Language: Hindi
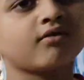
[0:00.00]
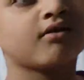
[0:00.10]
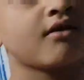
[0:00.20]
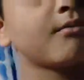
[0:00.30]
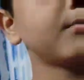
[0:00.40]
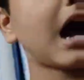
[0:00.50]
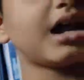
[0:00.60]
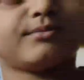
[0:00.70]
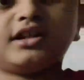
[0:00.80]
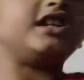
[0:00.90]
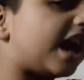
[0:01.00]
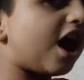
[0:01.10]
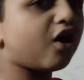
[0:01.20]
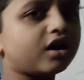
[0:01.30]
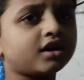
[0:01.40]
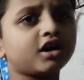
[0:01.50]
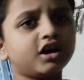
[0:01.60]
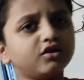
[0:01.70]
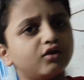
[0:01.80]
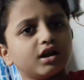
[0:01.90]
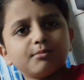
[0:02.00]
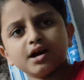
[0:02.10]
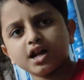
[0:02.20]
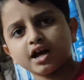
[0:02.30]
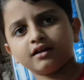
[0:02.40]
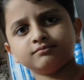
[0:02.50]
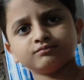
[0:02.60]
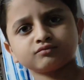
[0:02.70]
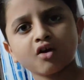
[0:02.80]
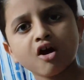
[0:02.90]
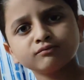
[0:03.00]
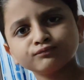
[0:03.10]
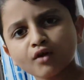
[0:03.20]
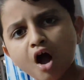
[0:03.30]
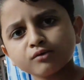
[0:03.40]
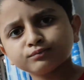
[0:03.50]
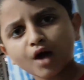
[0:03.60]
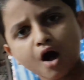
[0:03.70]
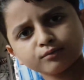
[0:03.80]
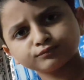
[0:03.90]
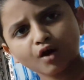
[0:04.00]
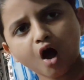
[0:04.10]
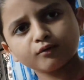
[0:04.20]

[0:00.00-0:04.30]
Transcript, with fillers: दिया मार भी दिया और उन्होंने मेरे हाँ तो